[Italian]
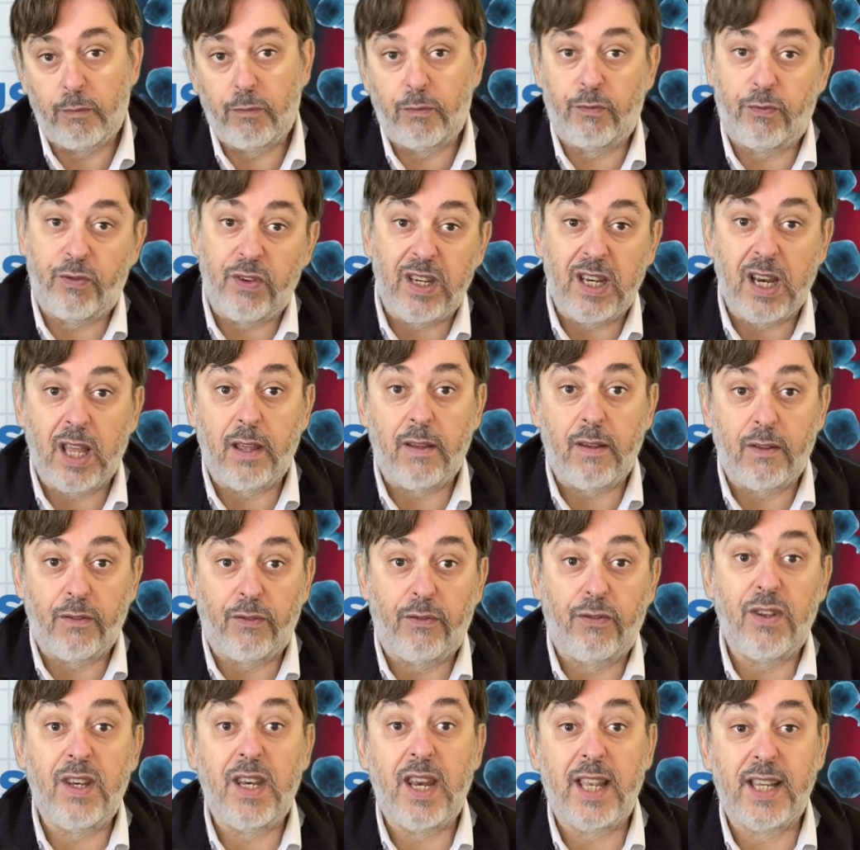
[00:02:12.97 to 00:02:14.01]
fine,
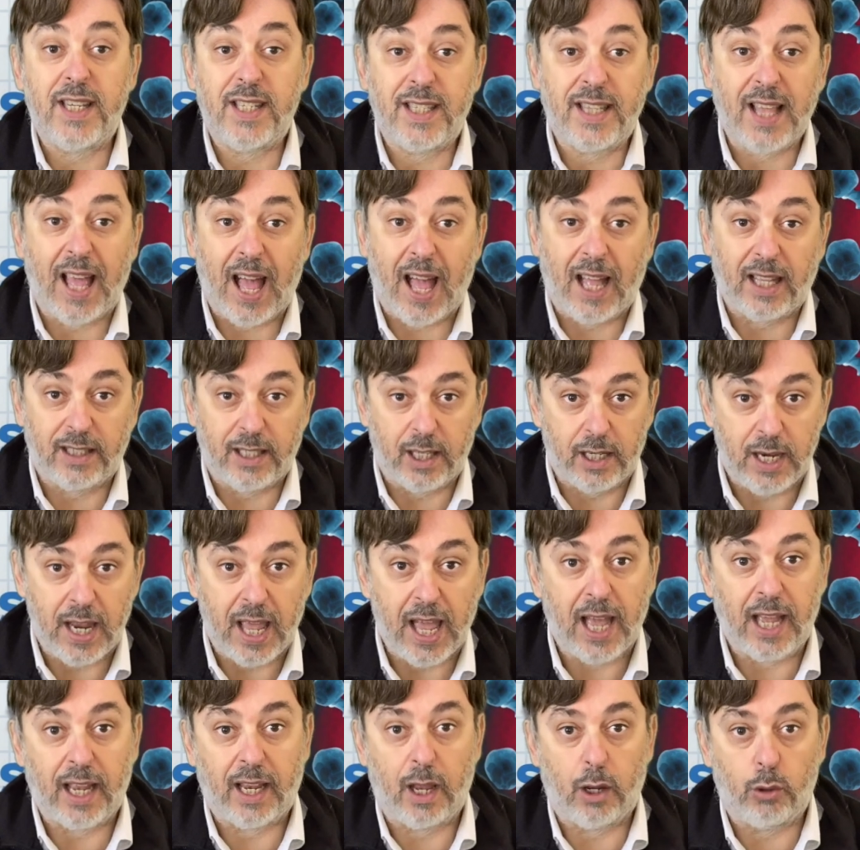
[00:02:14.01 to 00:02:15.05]
fine estate,
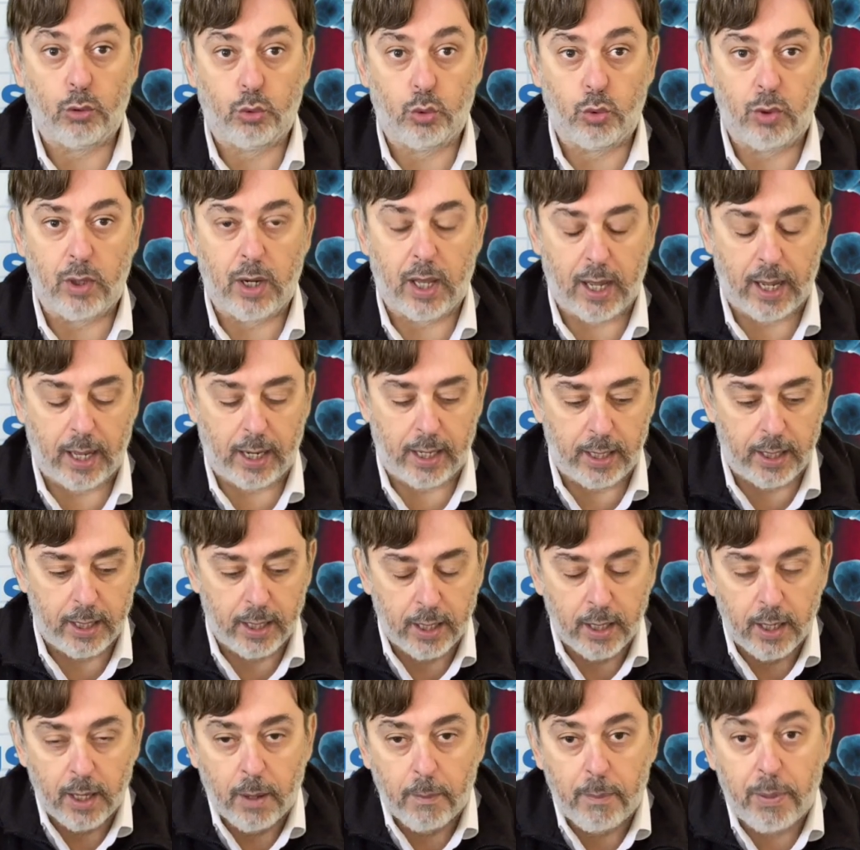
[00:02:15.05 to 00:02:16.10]
neanche autunnale.
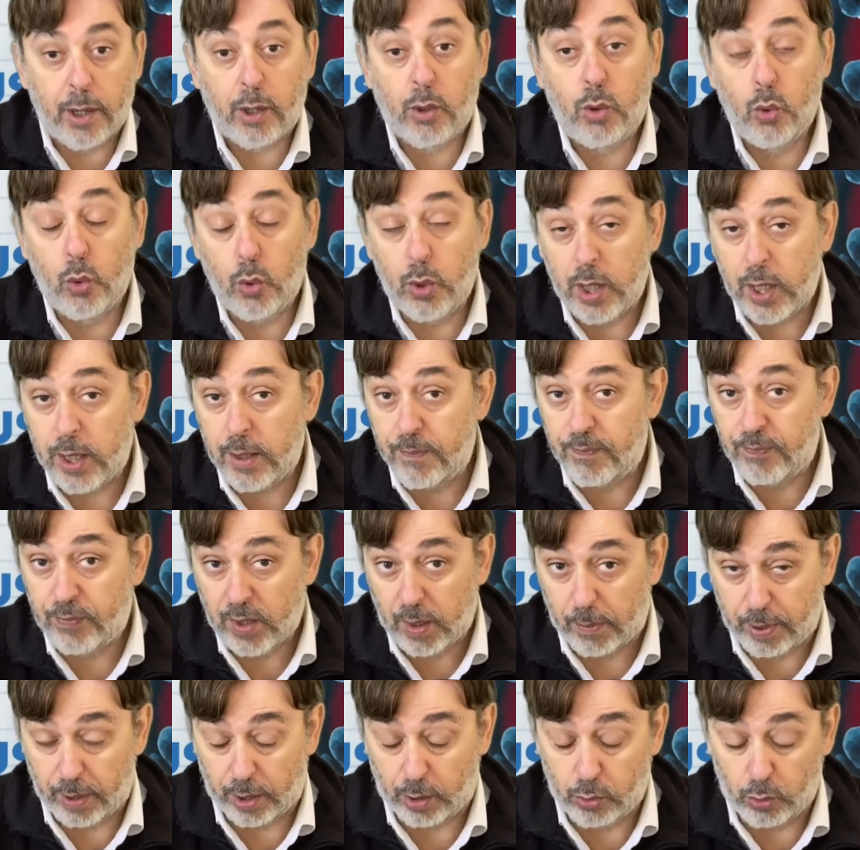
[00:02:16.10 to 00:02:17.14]
Per cui,
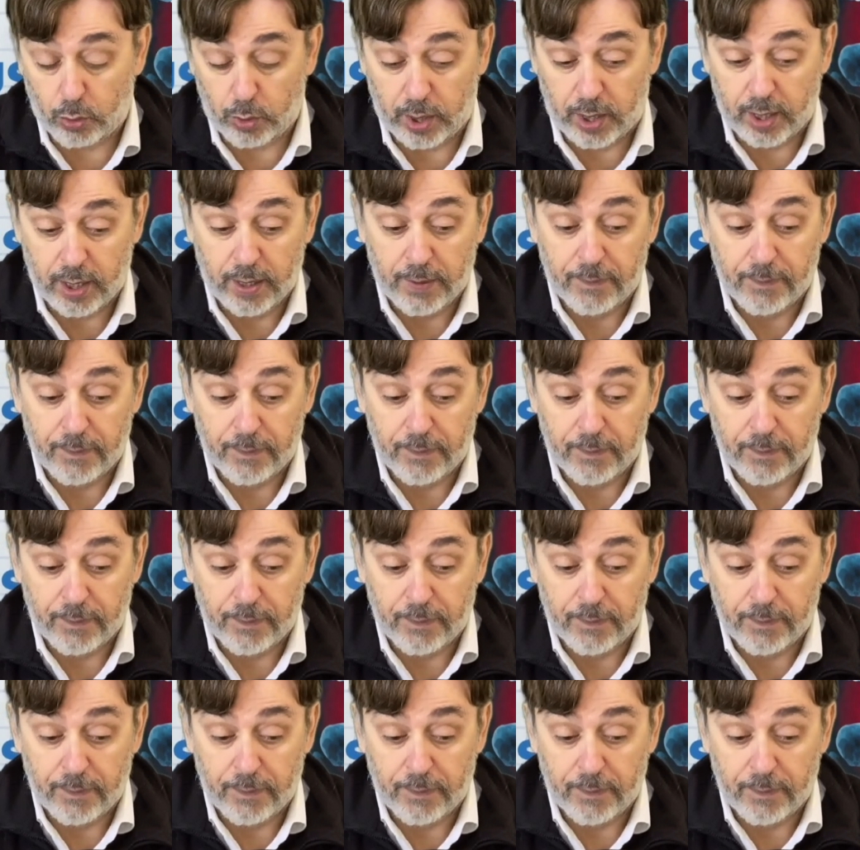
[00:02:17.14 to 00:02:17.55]
per cui,